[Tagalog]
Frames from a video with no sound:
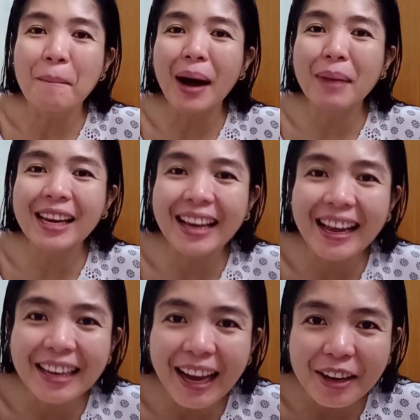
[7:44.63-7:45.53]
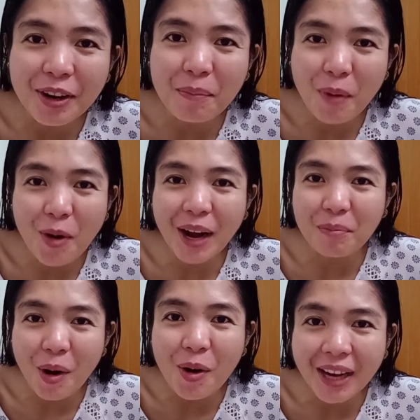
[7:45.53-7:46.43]
babalikan nila kayo ng
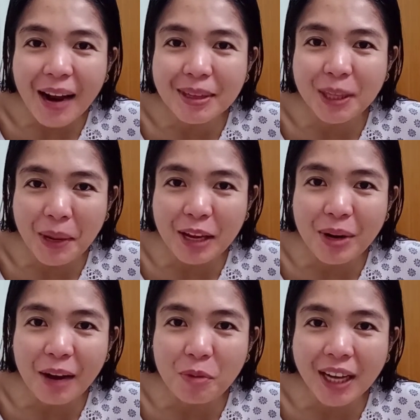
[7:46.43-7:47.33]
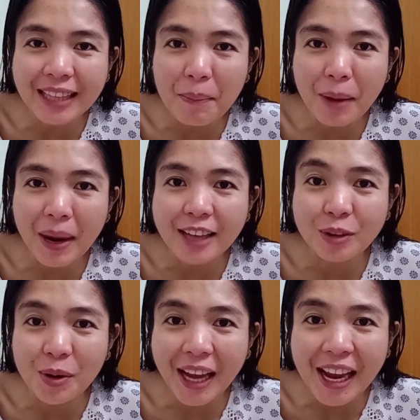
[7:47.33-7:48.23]
bonggang-bongga basta mag-iwan lang po ng tamang bakas,
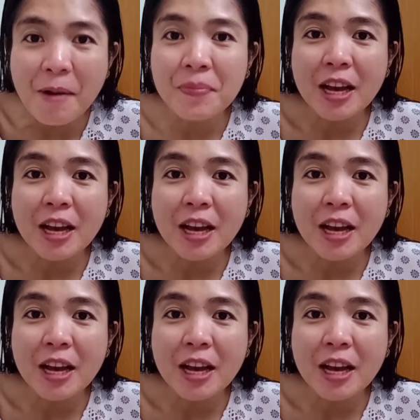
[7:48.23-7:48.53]
okay?